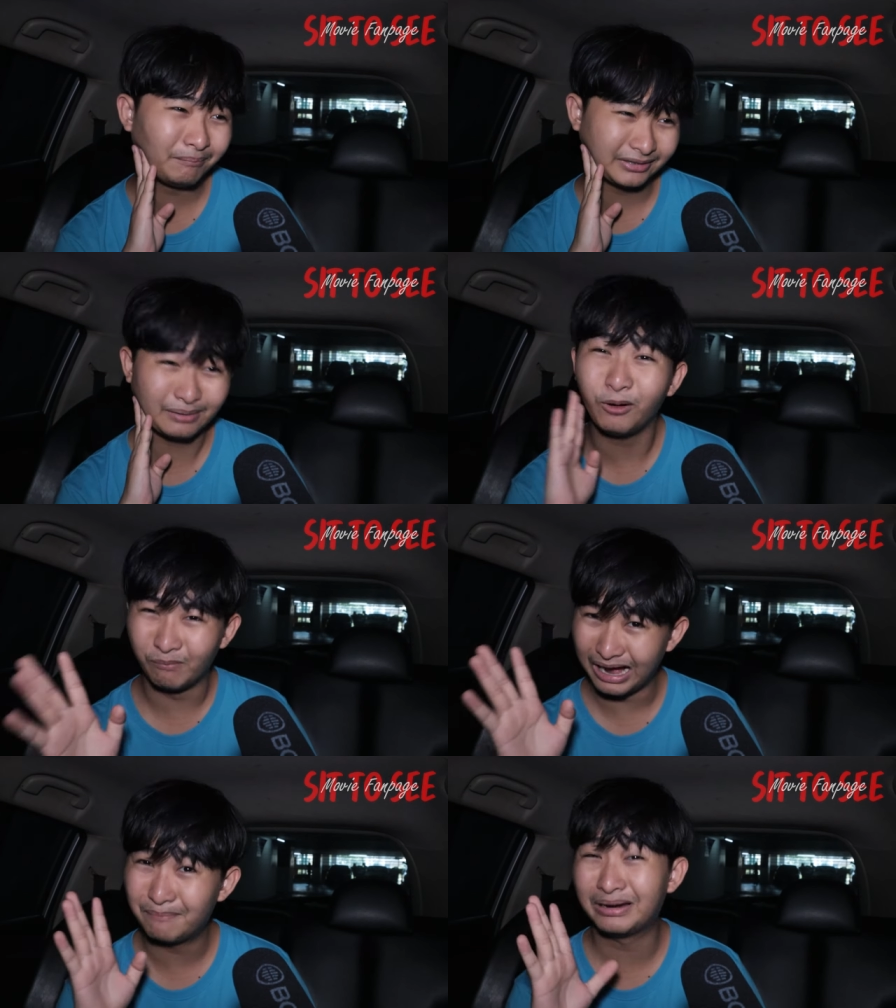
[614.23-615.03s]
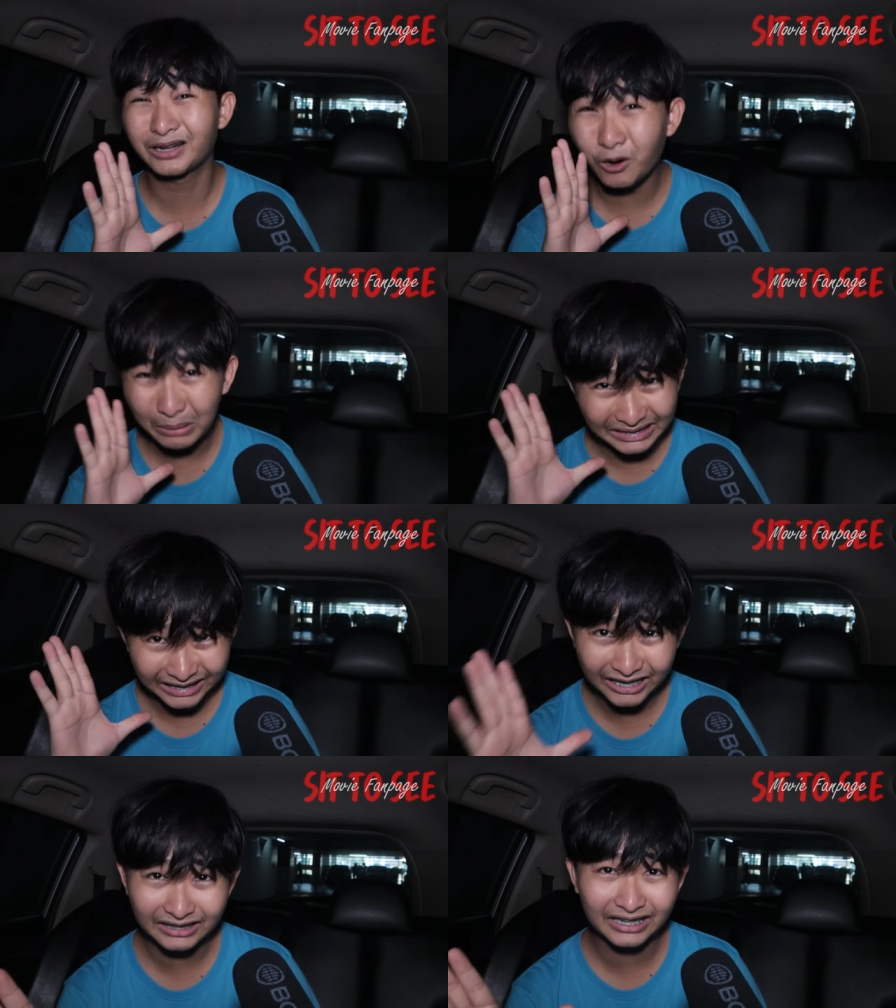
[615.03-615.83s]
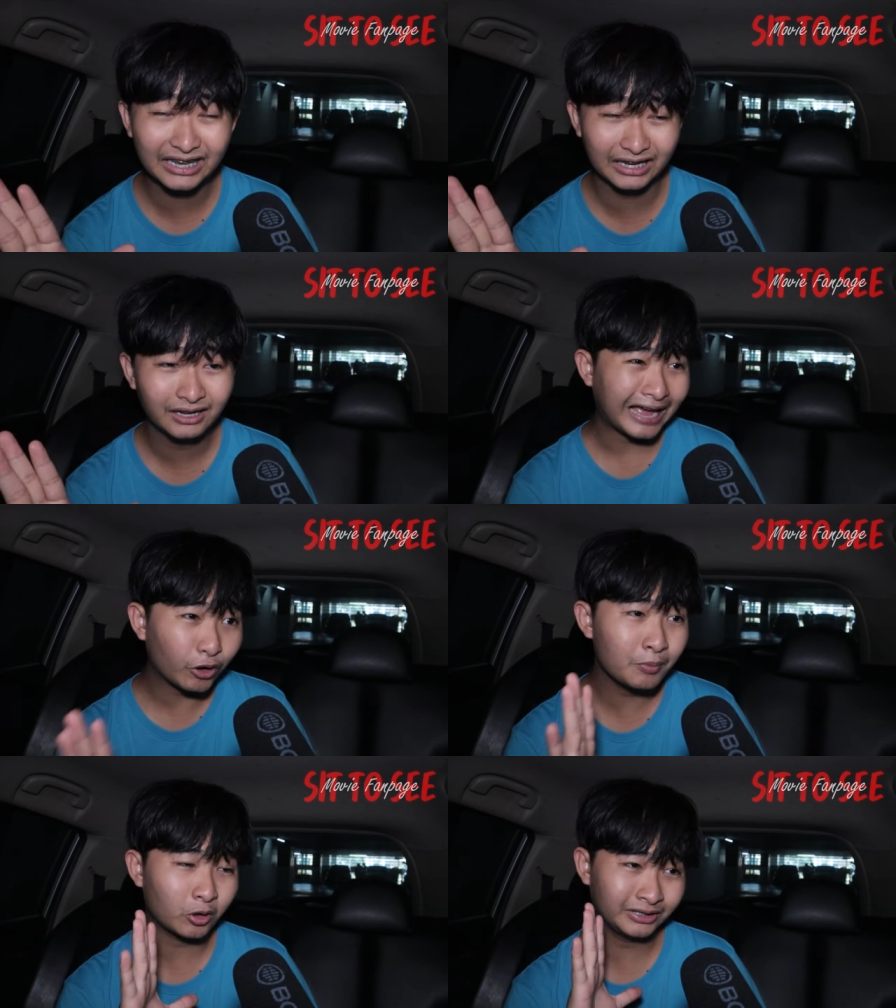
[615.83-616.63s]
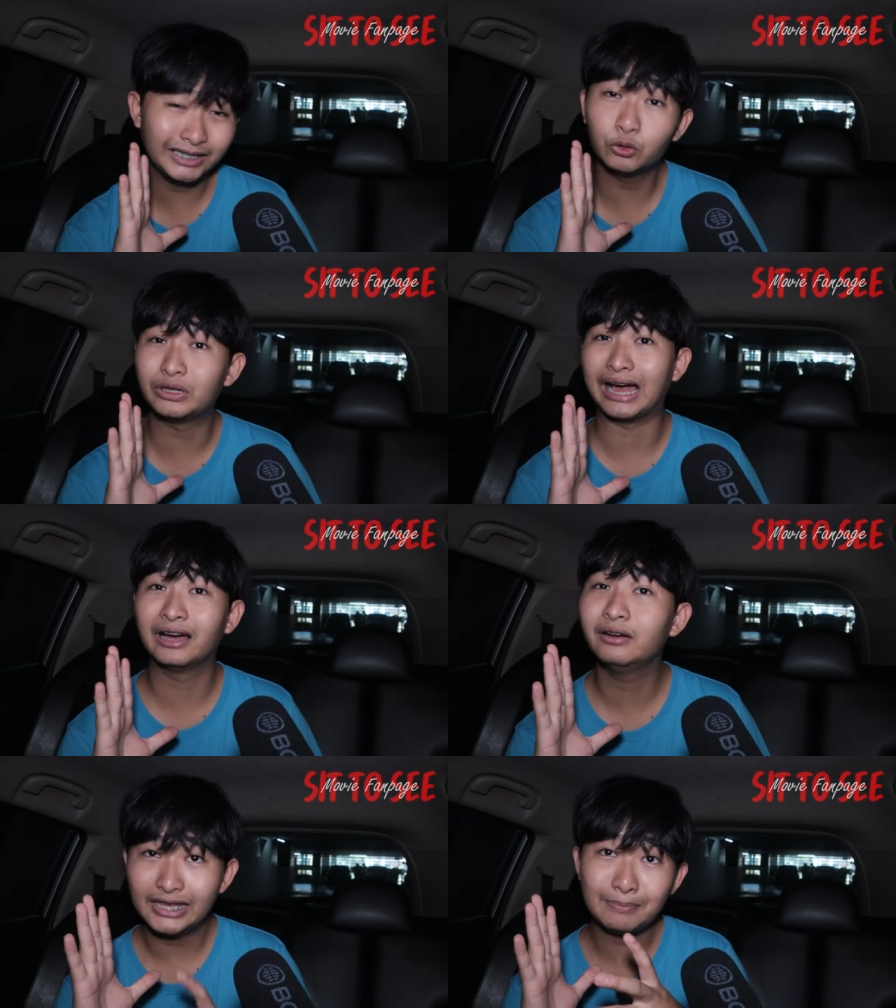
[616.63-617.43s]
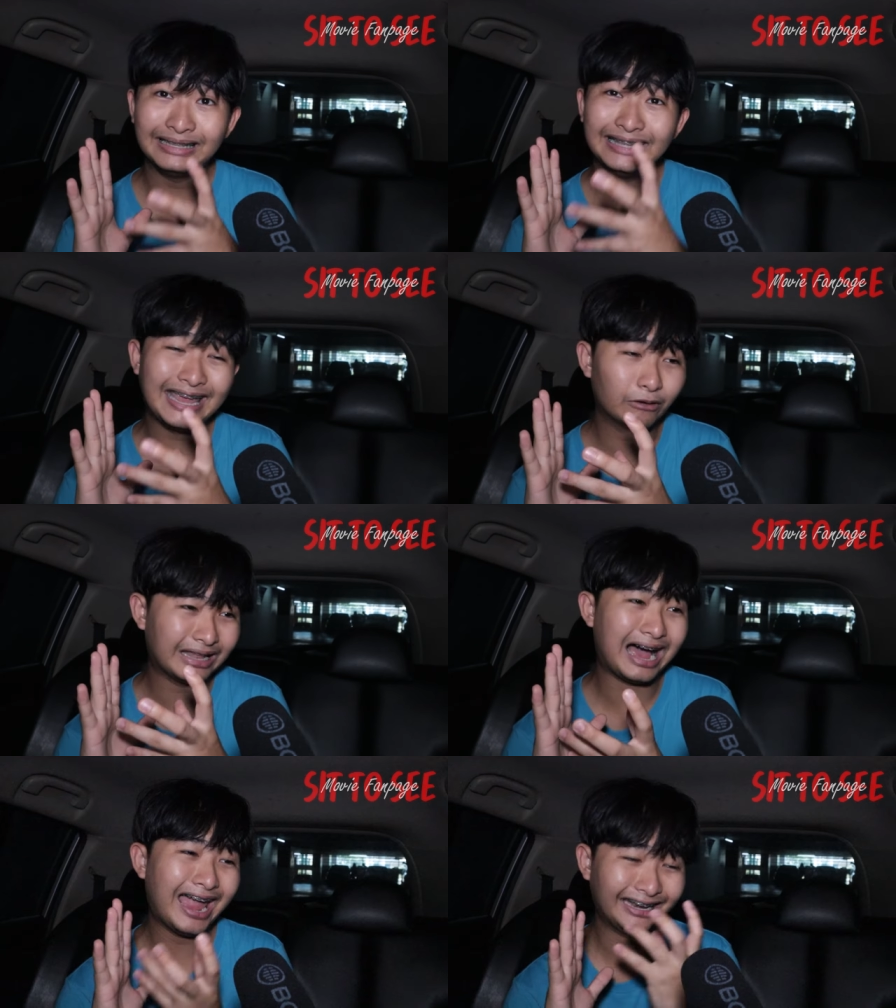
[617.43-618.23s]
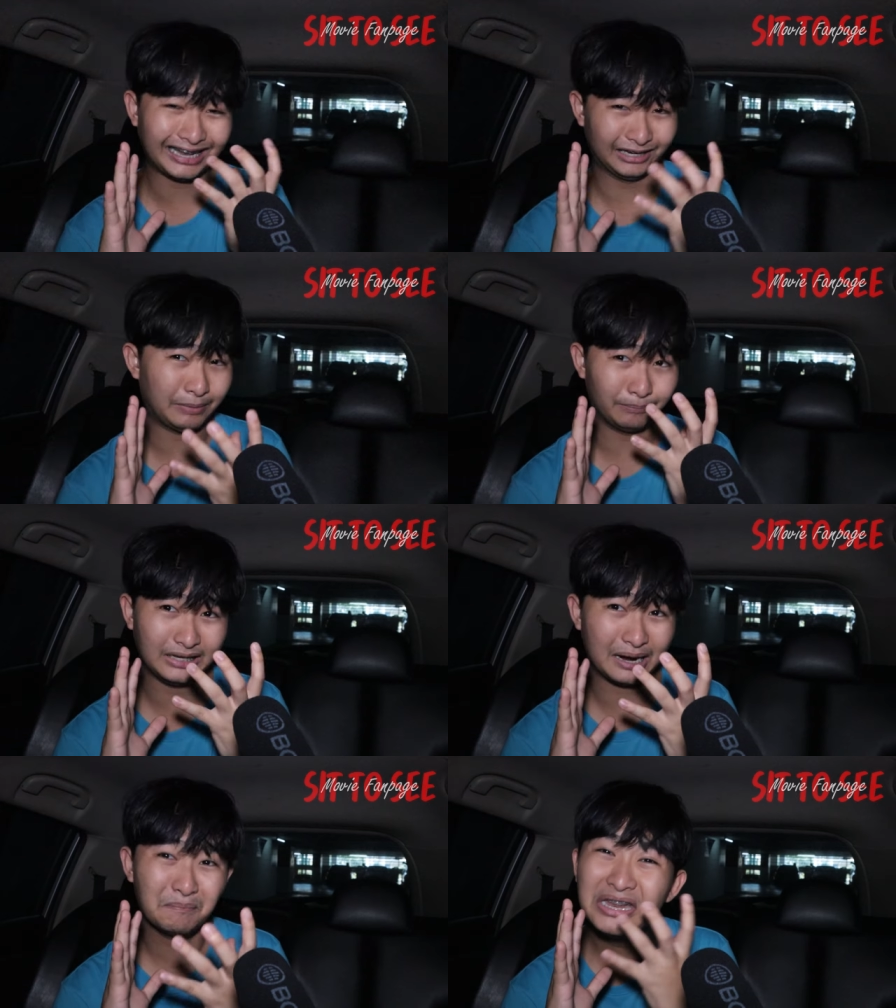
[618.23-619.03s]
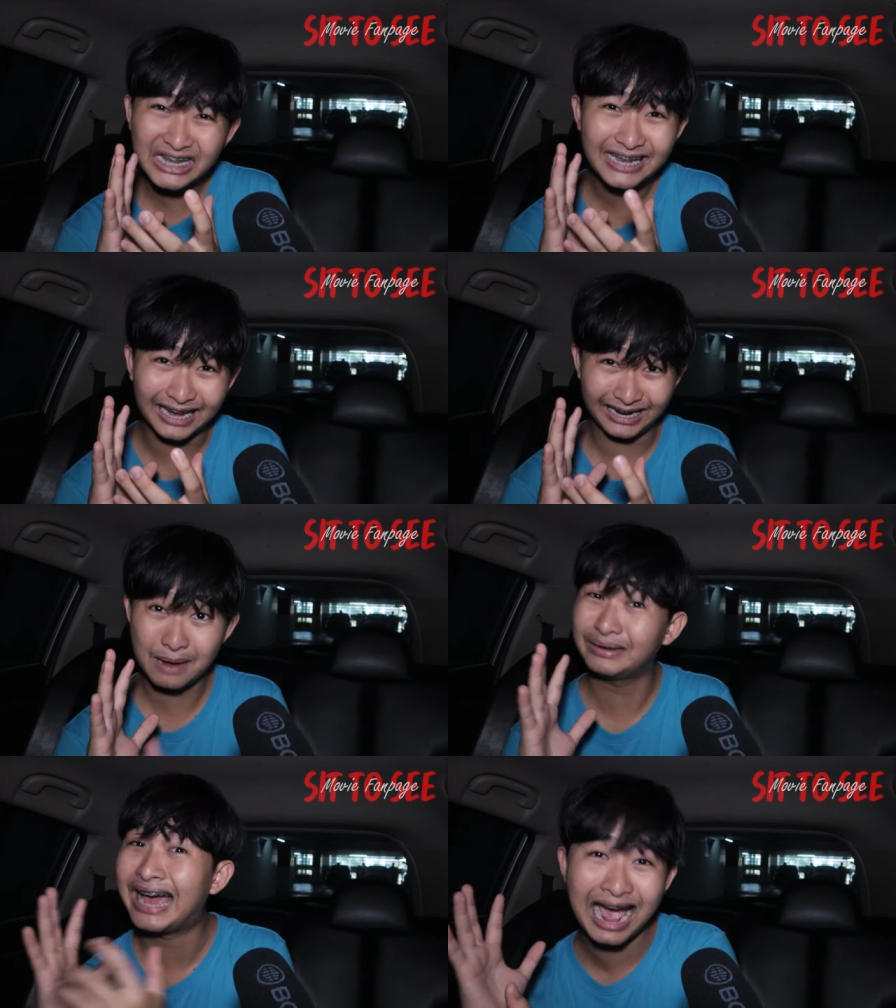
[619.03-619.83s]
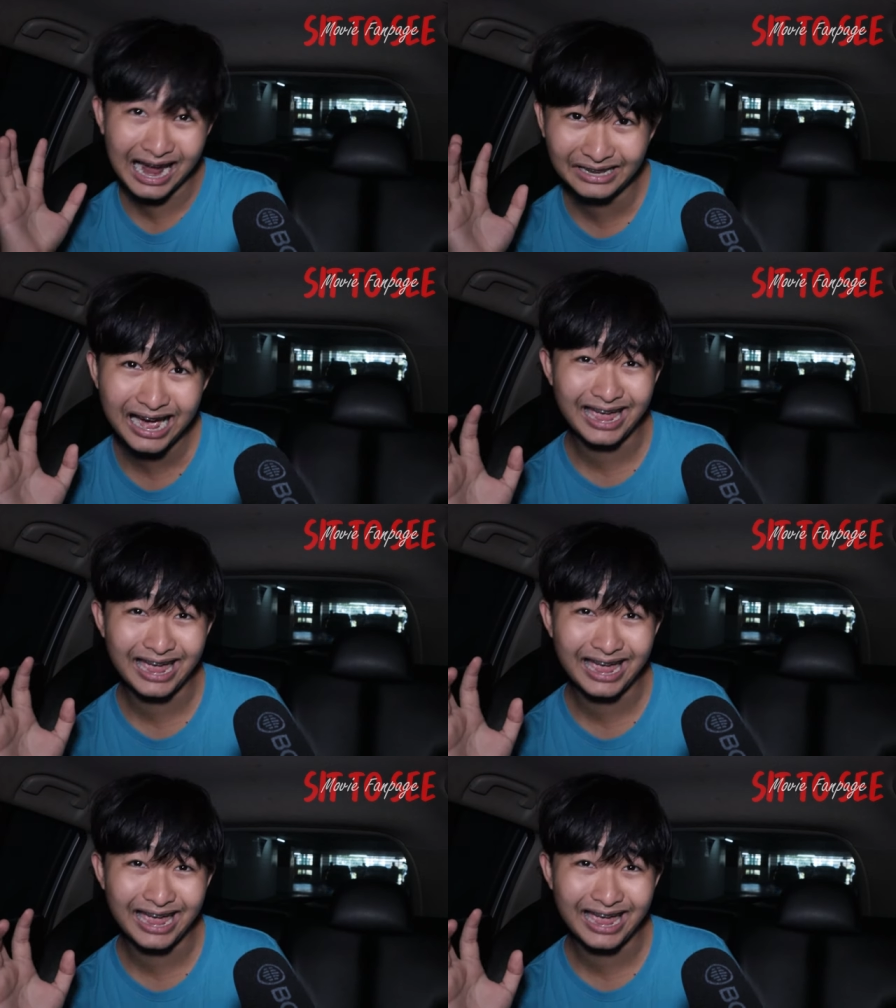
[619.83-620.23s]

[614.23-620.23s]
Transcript: สำหรับผมอะมันก็บันเทิงดี ถ้าคุณเป็นคนที่ดูหนังที่มันเลวร้ายอะหนังแบบหนังไม่ดีอะให้มันฮาได้